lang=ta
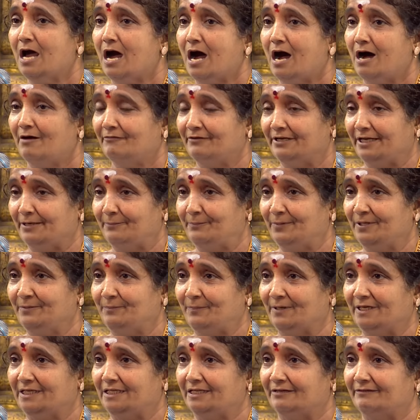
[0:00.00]
அவர்
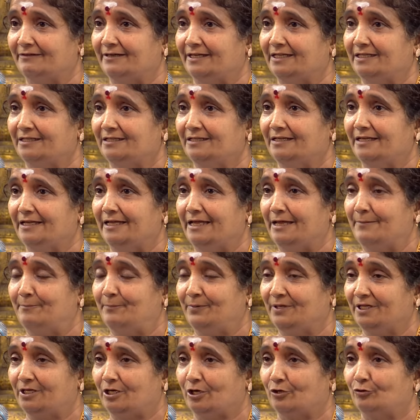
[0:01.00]
எப்படிப்பட்டவர்
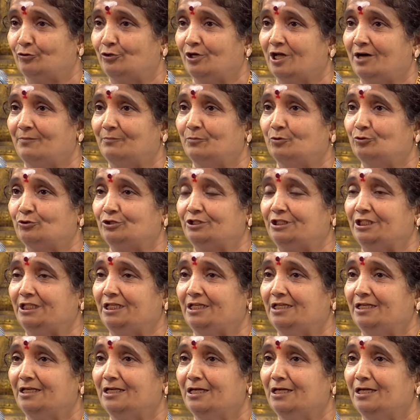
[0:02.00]
எப்படி கருணாமூர்த்தி